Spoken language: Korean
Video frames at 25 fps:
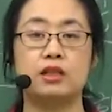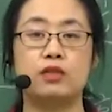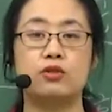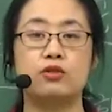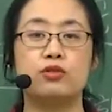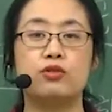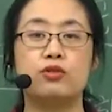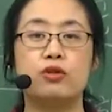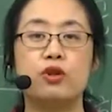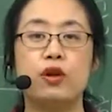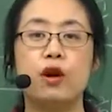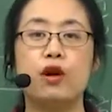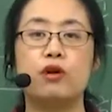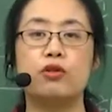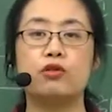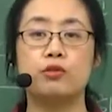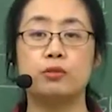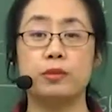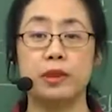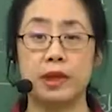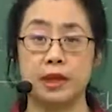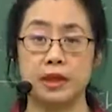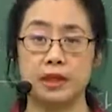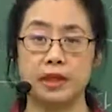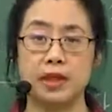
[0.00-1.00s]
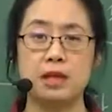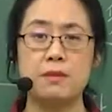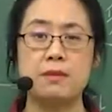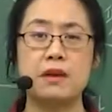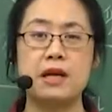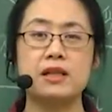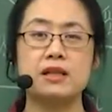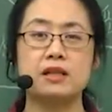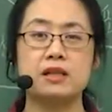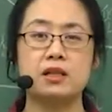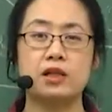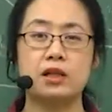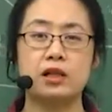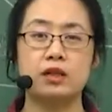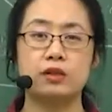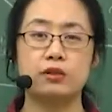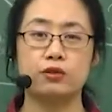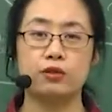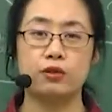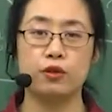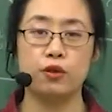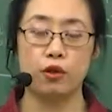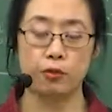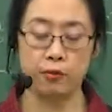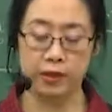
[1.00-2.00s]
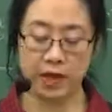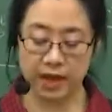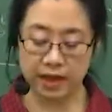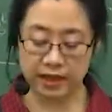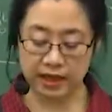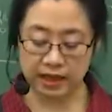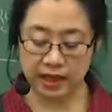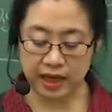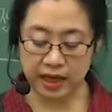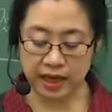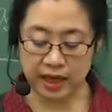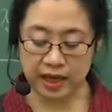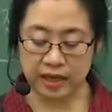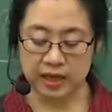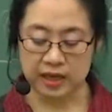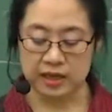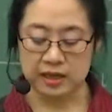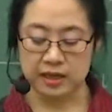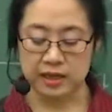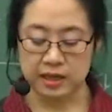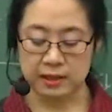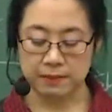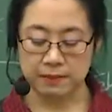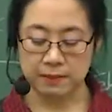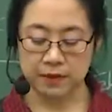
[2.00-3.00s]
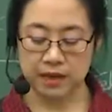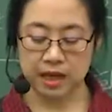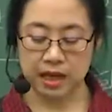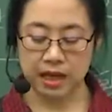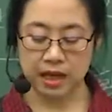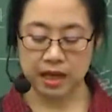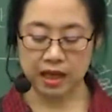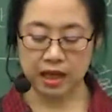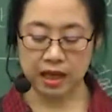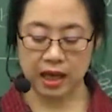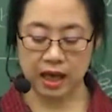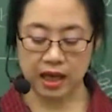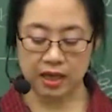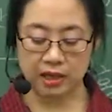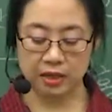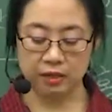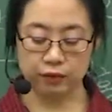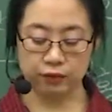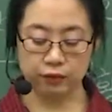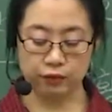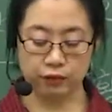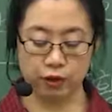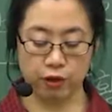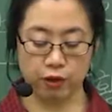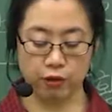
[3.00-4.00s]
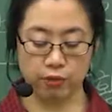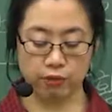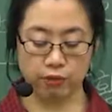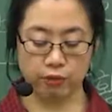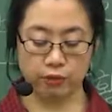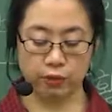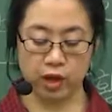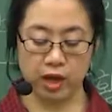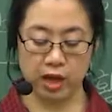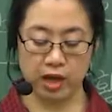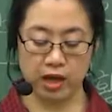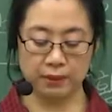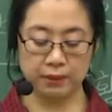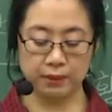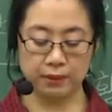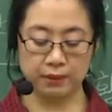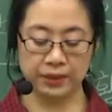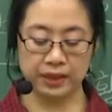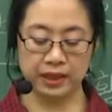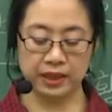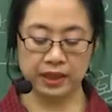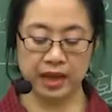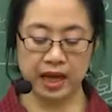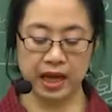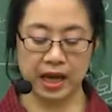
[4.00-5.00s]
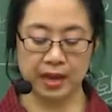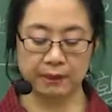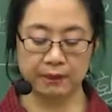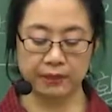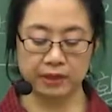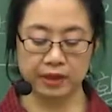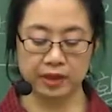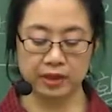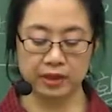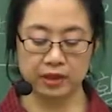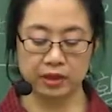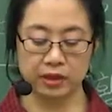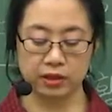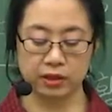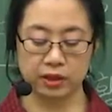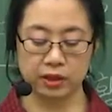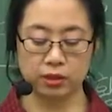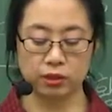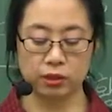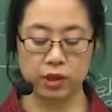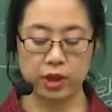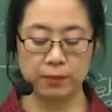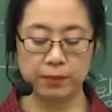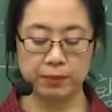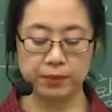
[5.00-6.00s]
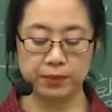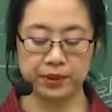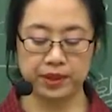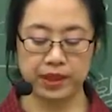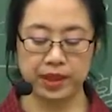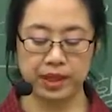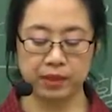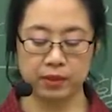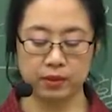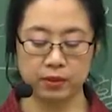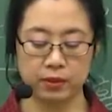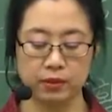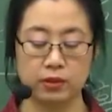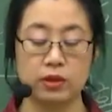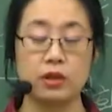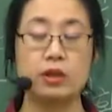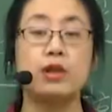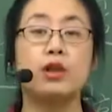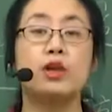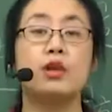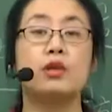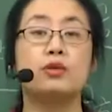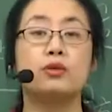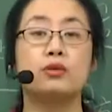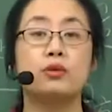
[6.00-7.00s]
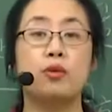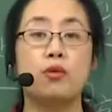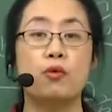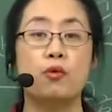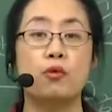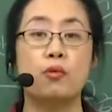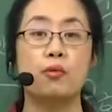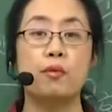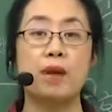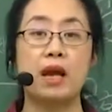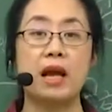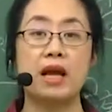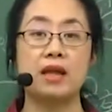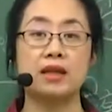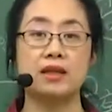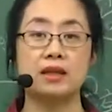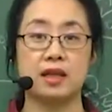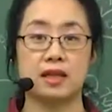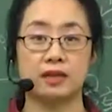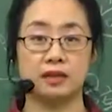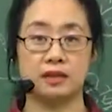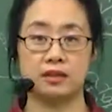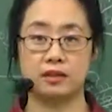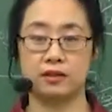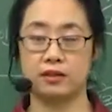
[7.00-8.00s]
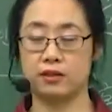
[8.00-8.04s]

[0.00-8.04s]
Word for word: 두려움이 일반적인 두려움이 아니라 심각한 두려움과 비합리적인 회피 행동을 동반하는